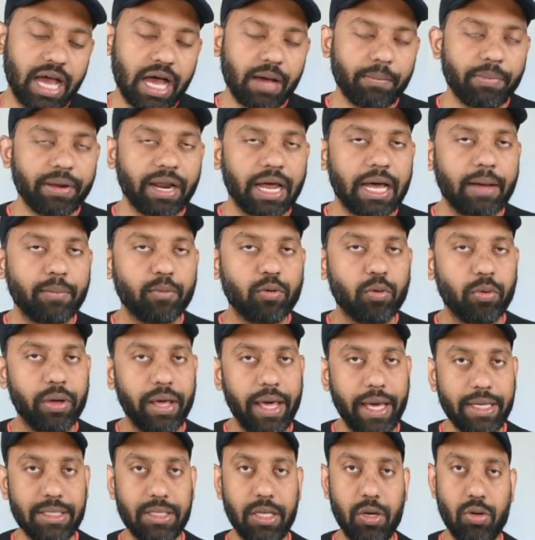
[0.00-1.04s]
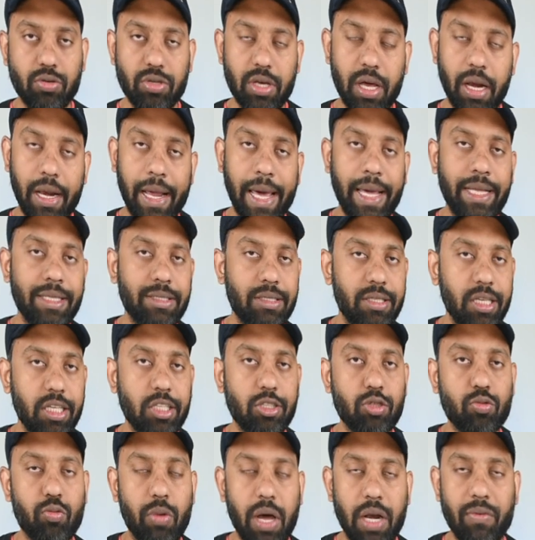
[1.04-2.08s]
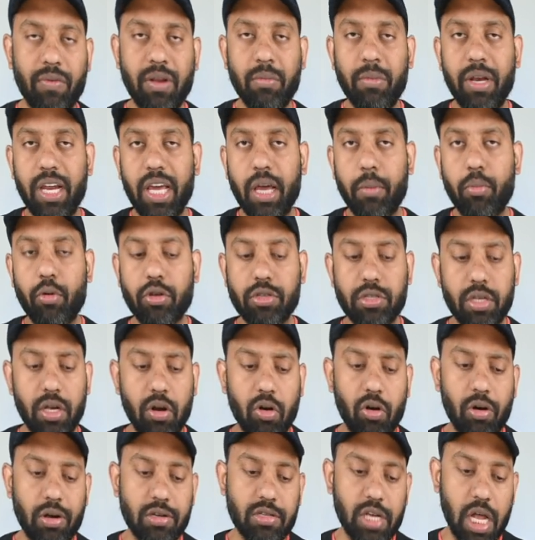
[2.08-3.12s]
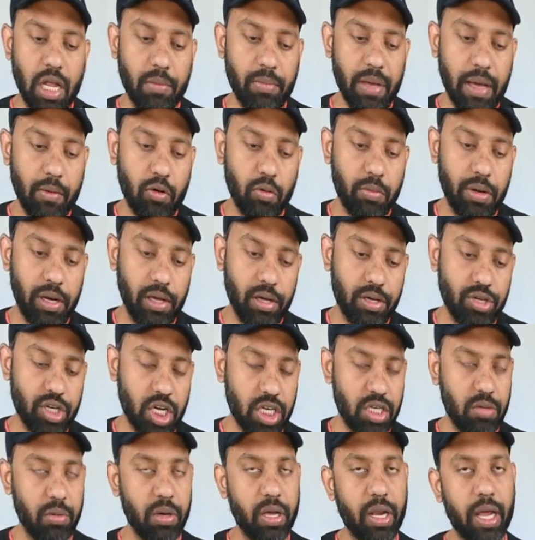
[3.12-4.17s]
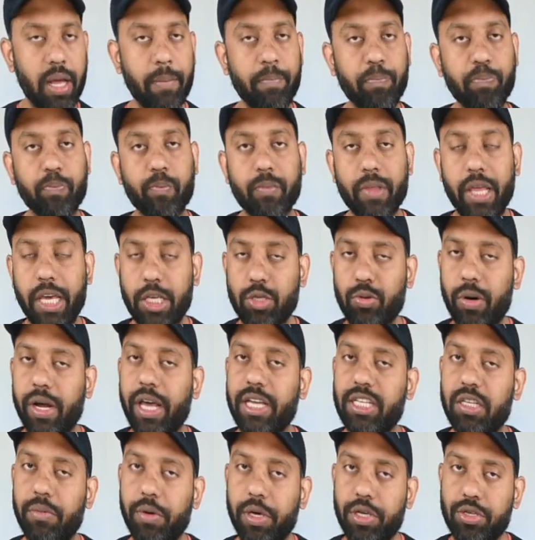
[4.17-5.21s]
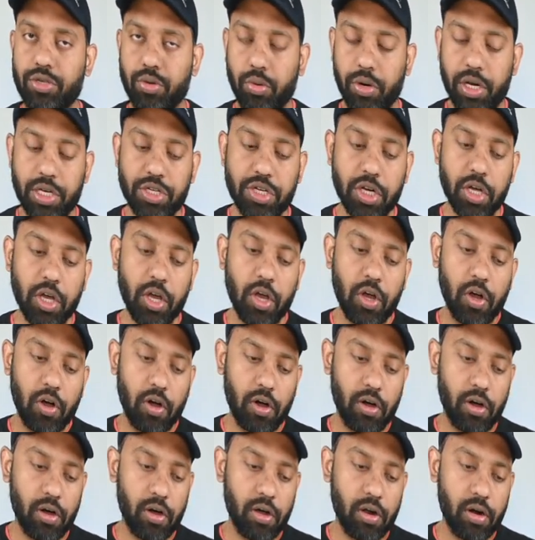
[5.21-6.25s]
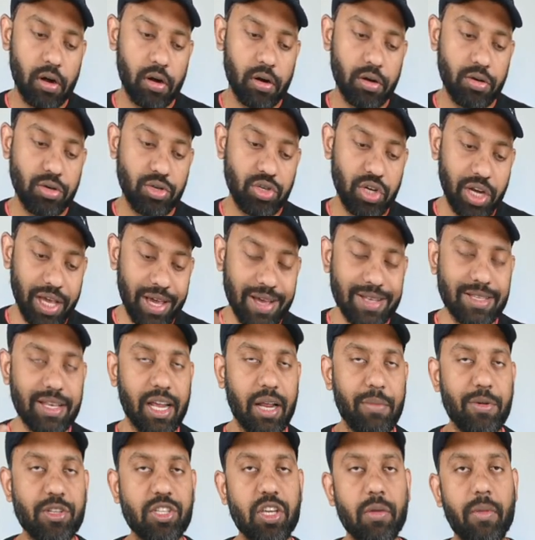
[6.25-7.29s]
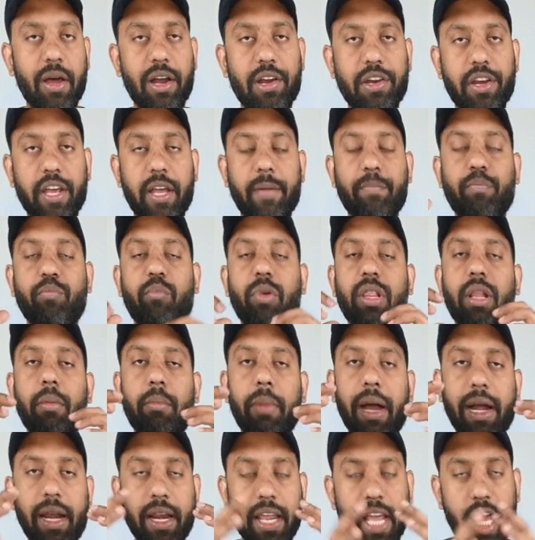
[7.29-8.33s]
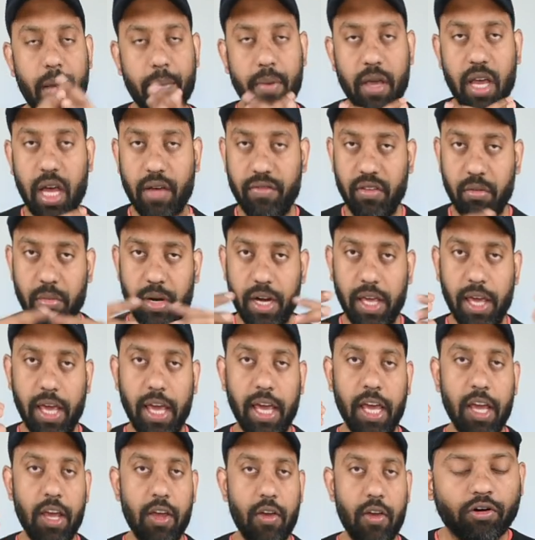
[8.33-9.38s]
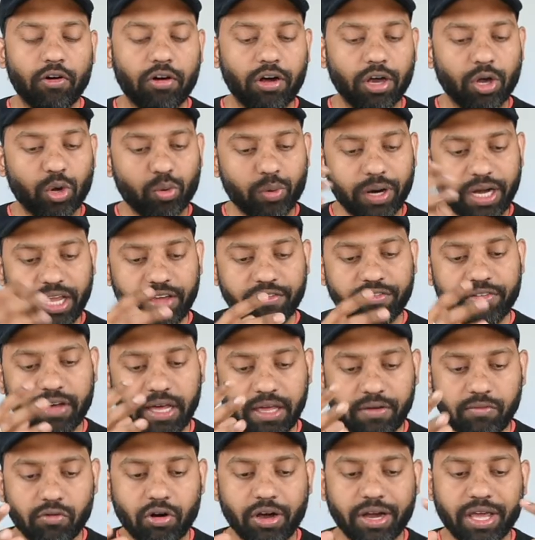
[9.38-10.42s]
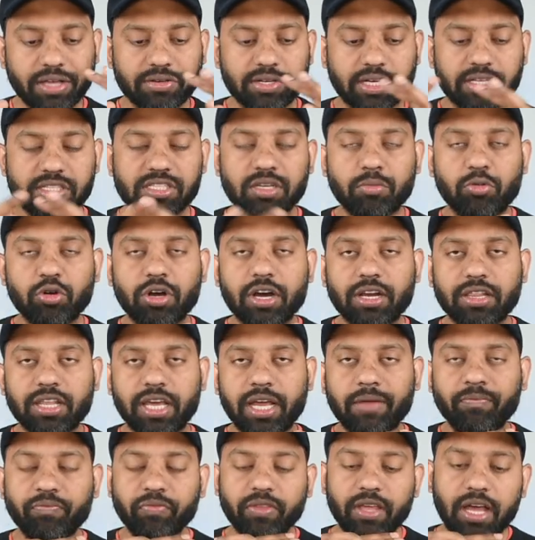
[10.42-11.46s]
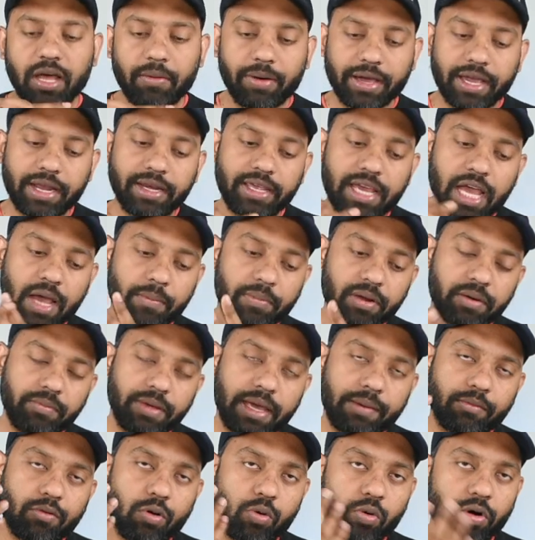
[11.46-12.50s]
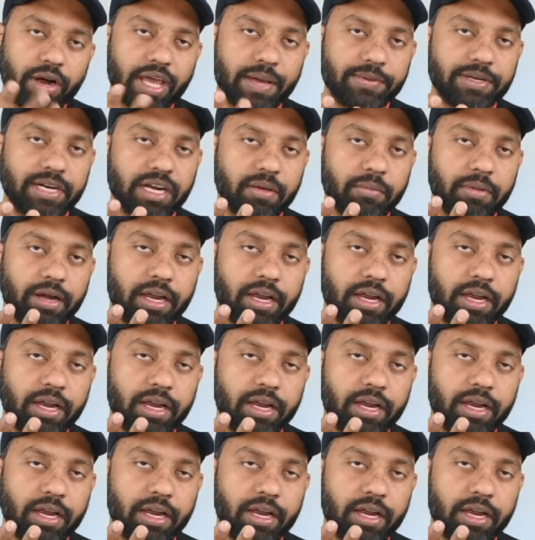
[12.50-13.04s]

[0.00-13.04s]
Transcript: यहाँ पर आपको एक्जिनोस का नाइन सिक्स वन वन मिलेगा प्रोसेसर और साथ में आपको मिलेगी छः जी बी की रैम एक सौ अठाईस जी बी की स्टोरेज और छः हज़ार एम एच की बैटरी है मतलब बैटरी यहाँ पे काफ़ी बड़ी है और ट्वेंटी फाइव वॉट की चार्जिंग सपोर्ट करता है अब अगेन यहाँ पर भी आपको क्वाड कैमरा